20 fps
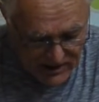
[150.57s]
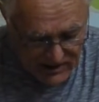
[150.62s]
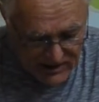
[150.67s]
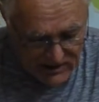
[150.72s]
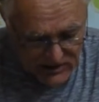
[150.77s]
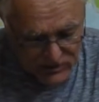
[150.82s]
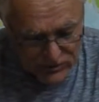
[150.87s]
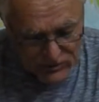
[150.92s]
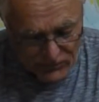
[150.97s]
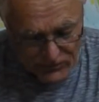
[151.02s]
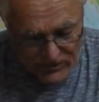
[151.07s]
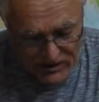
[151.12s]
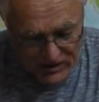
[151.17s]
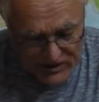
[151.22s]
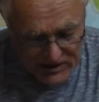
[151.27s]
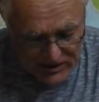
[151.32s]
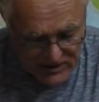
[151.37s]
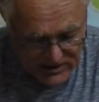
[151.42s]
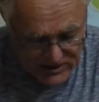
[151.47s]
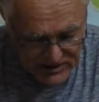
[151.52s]
что в
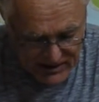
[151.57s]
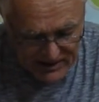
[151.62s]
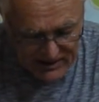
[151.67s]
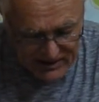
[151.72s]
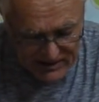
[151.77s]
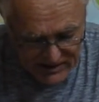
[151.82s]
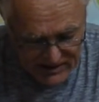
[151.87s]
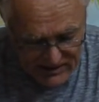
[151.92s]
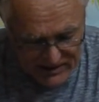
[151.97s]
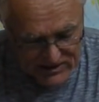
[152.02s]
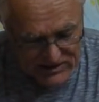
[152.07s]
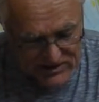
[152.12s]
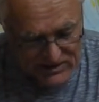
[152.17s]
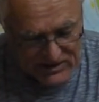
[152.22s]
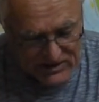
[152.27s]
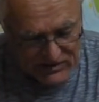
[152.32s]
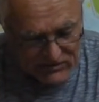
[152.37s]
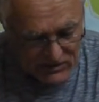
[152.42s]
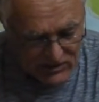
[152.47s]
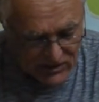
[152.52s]
таких странах
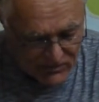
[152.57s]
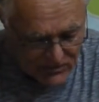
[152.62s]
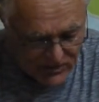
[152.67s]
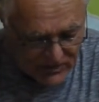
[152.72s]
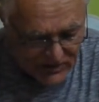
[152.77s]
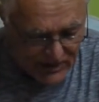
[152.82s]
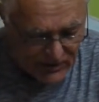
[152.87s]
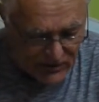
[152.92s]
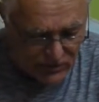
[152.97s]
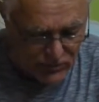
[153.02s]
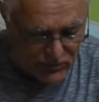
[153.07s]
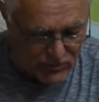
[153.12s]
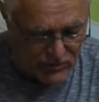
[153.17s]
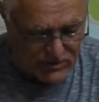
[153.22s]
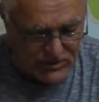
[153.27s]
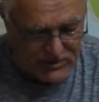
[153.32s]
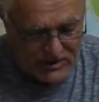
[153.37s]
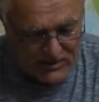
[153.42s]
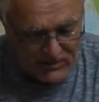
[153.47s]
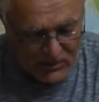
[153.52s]
следовало бы наряду
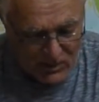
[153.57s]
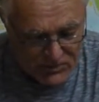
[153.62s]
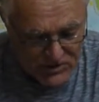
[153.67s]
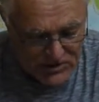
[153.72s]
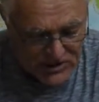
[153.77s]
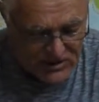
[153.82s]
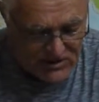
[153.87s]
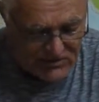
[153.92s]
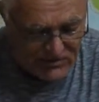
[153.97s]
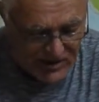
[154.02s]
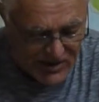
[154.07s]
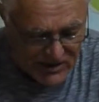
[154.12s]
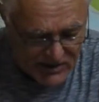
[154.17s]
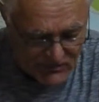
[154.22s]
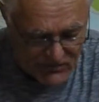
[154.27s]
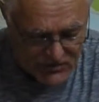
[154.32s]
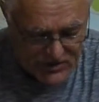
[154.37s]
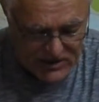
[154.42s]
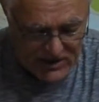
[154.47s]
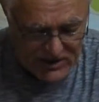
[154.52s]
с обобществлением
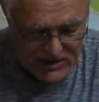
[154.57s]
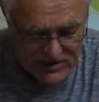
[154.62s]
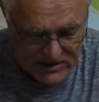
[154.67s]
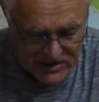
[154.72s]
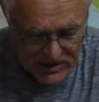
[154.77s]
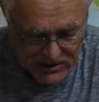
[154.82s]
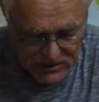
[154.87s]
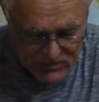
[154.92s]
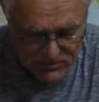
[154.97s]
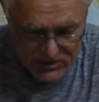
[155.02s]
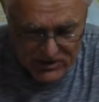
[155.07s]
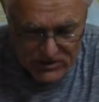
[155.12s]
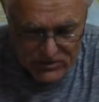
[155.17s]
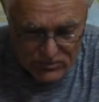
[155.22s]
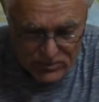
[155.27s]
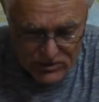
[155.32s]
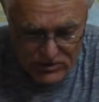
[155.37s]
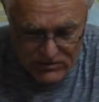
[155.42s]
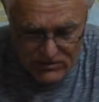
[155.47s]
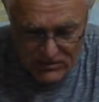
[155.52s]
всех средств
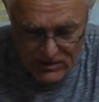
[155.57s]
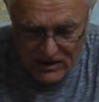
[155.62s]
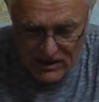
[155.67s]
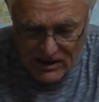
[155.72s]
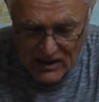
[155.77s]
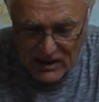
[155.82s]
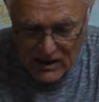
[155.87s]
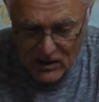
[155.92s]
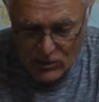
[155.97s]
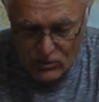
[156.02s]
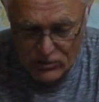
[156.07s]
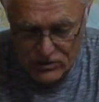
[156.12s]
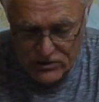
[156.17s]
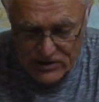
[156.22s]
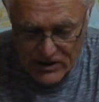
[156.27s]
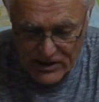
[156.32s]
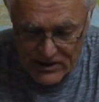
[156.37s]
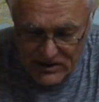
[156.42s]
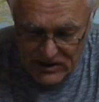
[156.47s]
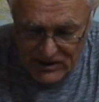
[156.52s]
производства
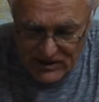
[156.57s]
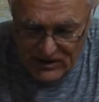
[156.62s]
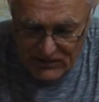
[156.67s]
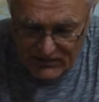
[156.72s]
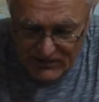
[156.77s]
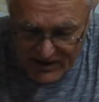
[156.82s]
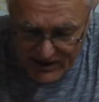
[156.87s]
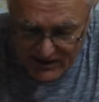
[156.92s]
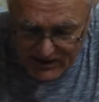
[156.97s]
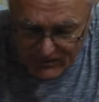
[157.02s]
устранить товарное